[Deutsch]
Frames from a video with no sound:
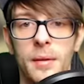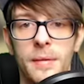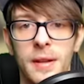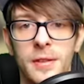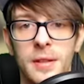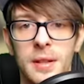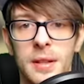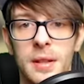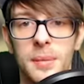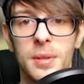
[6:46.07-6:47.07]
Was sind
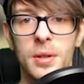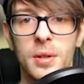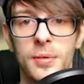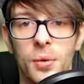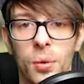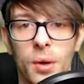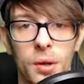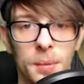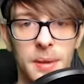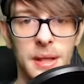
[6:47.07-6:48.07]
denn hier bitte gefrorene
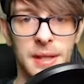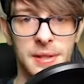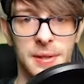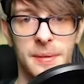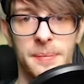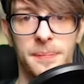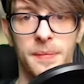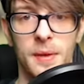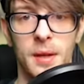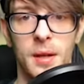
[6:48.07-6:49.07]
Objekte?
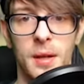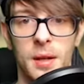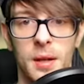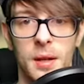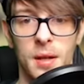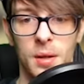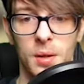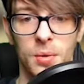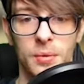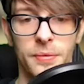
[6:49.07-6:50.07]

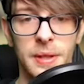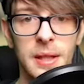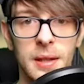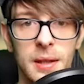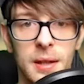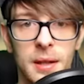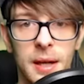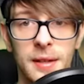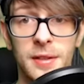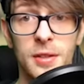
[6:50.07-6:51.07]
Und wie
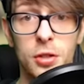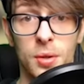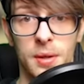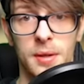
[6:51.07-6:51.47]
kann ich sie zerstören?